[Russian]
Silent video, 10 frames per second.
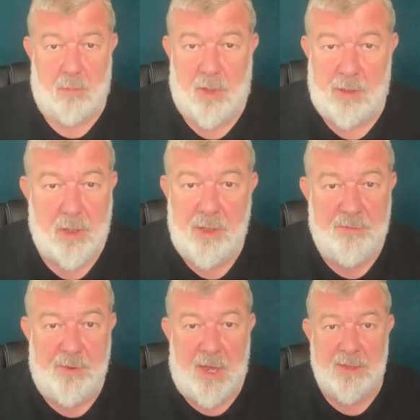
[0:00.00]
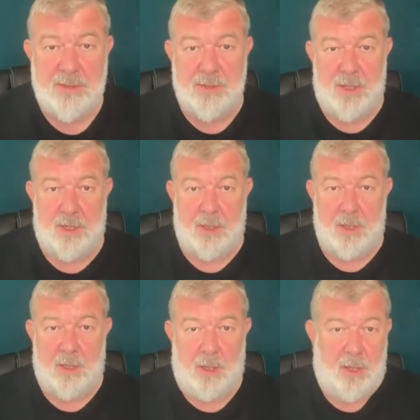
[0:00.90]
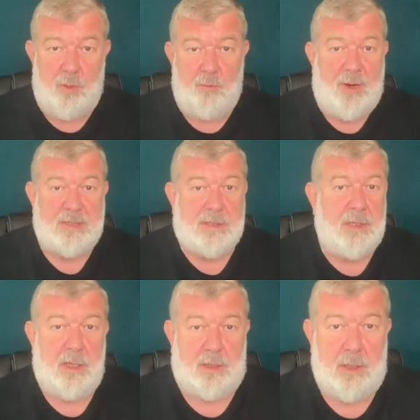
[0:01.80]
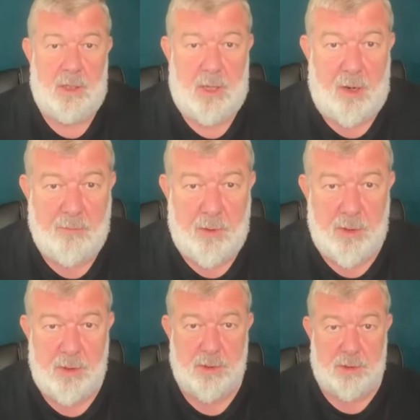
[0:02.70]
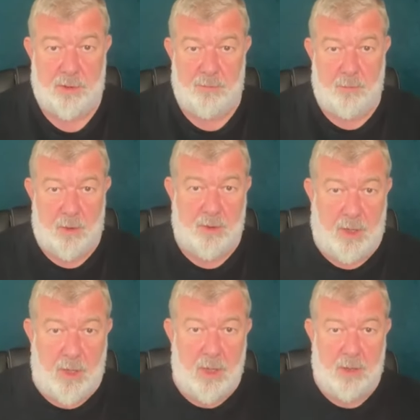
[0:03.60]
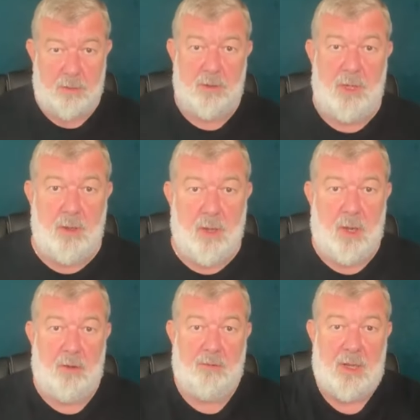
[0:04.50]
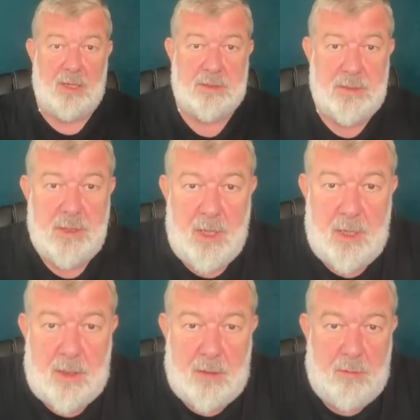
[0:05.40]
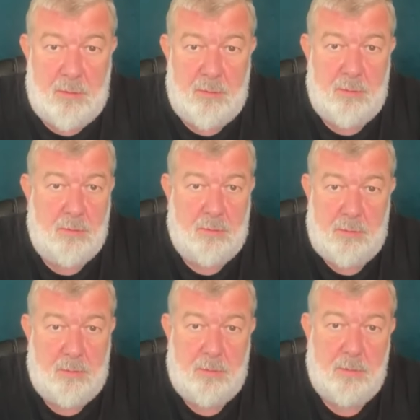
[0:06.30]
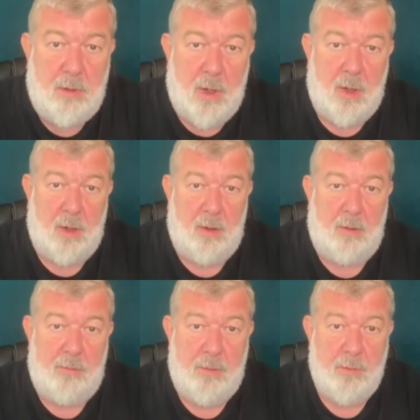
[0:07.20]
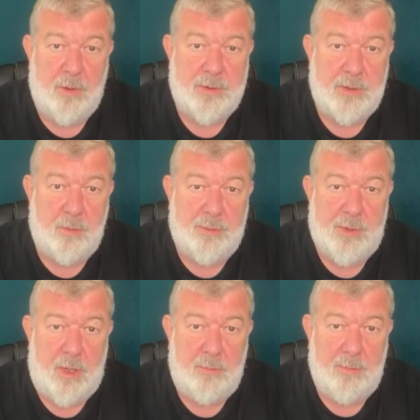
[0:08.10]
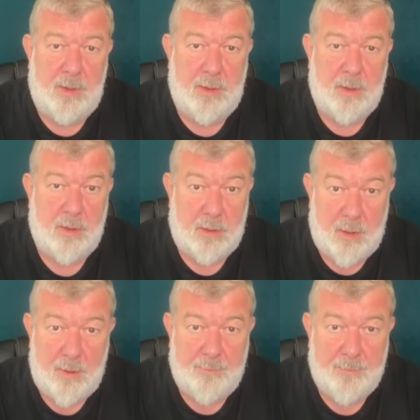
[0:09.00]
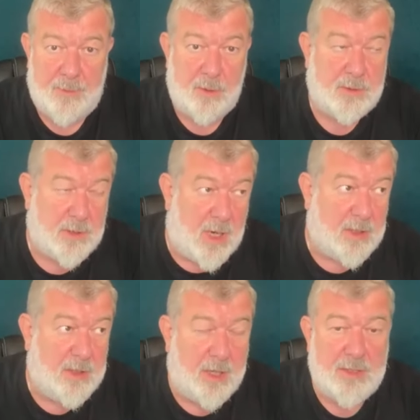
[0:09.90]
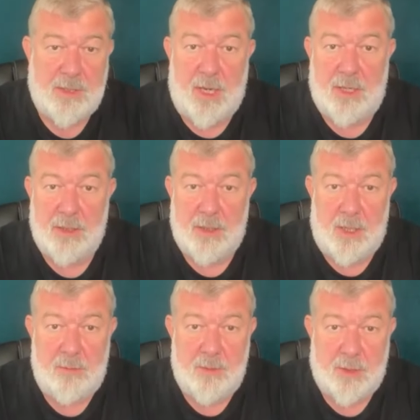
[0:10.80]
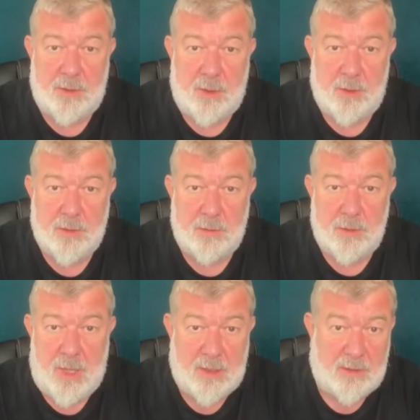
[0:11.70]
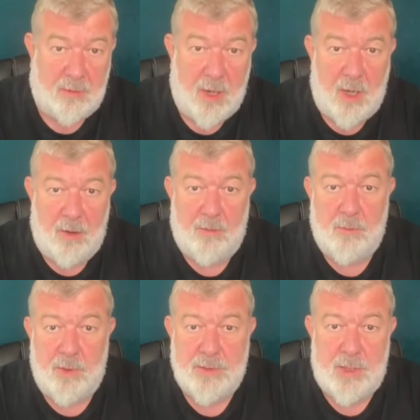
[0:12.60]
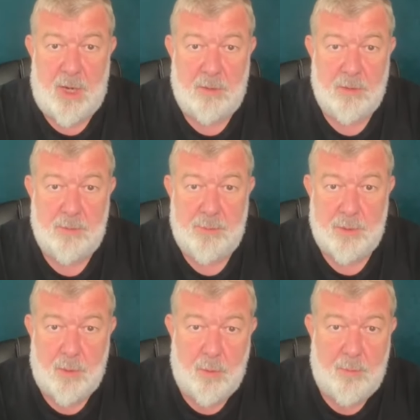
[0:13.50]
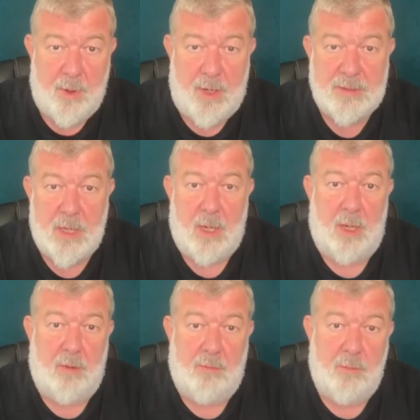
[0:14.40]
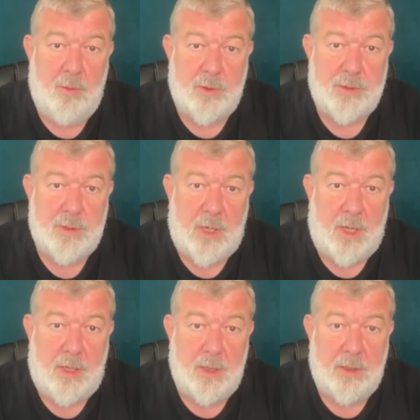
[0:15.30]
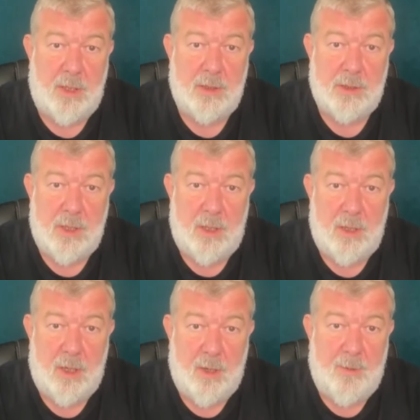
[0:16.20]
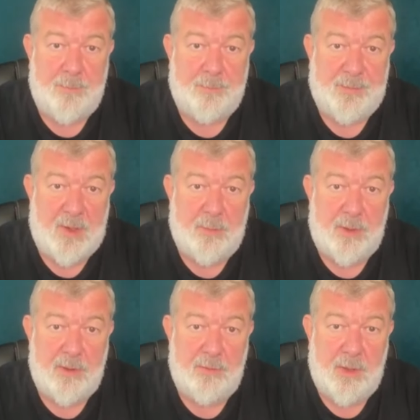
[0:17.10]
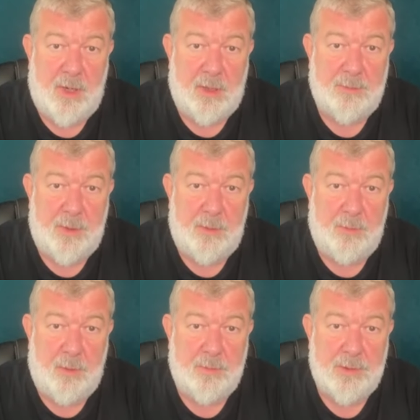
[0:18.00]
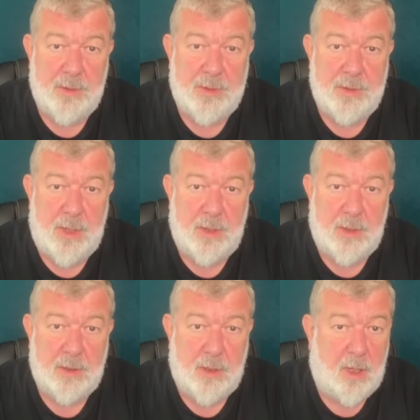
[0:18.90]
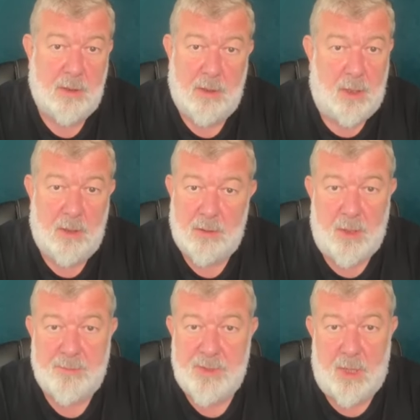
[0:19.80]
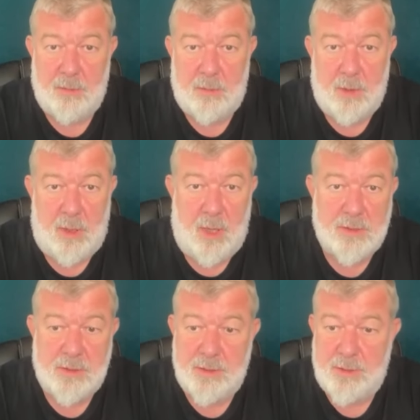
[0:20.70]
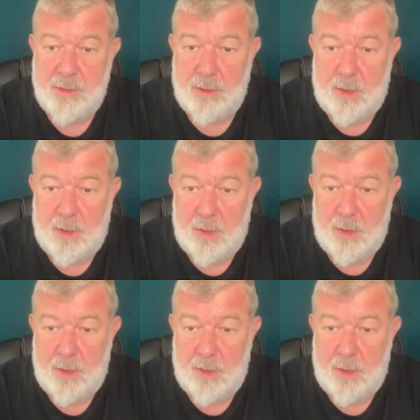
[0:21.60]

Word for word: Это не власть денег. Или у вас нет никого и ничего, да, но и власть денег э, вы можете употребить. Да? То есть, когда есть какие-то элементы государства, вы можете кого-то подкупать, вы можете какие-то решения продвигать при помощи денег и так далее. Это абсолютно разная сила.